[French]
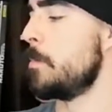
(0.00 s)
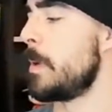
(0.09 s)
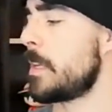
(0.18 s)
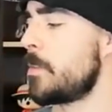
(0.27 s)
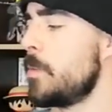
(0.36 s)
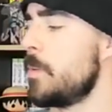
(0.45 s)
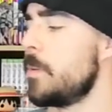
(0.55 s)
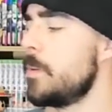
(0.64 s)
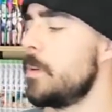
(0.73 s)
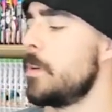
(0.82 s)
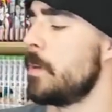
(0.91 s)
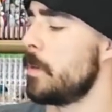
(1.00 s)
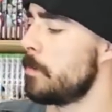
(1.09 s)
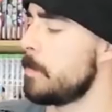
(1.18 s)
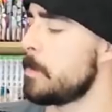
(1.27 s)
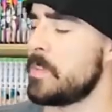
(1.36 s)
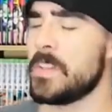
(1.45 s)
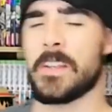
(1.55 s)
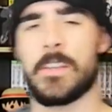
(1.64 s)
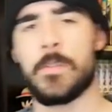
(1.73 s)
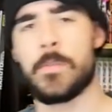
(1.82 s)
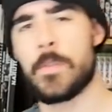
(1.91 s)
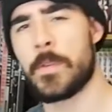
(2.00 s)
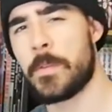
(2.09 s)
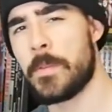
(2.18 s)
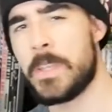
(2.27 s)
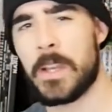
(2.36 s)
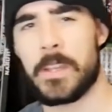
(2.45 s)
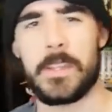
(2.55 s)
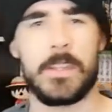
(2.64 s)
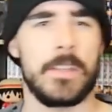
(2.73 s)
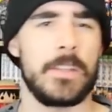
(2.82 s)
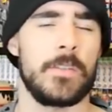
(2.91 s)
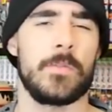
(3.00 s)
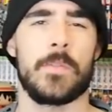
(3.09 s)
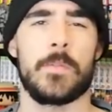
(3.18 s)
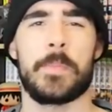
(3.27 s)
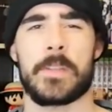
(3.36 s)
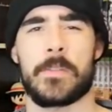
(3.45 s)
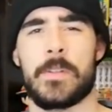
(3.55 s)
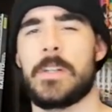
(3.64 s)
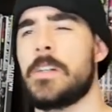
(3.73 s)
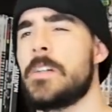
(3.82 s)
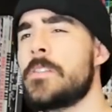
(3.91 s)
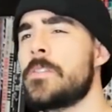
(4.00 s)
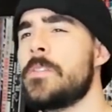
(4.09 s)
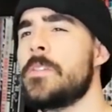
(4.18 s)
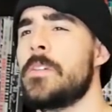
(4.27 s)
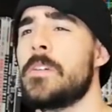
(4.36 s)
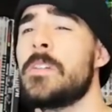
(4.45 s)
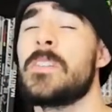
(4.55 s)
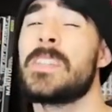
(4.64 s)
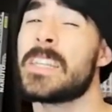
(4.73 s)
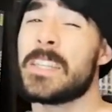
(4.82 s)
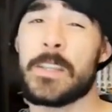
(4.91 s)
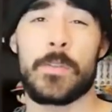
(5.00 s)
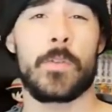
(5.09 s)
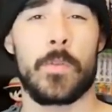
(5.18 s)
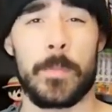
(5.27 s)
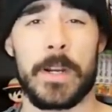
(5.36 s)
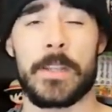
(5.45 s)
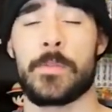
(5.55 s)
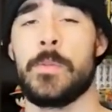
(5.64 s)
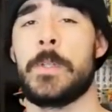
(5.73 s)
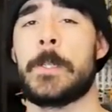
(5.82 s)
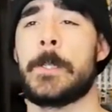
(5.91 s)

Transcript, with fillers: Parce que euh, même s'il y a des nouveaux guerriers, des nouveaux personnages, techniques de combat et tout,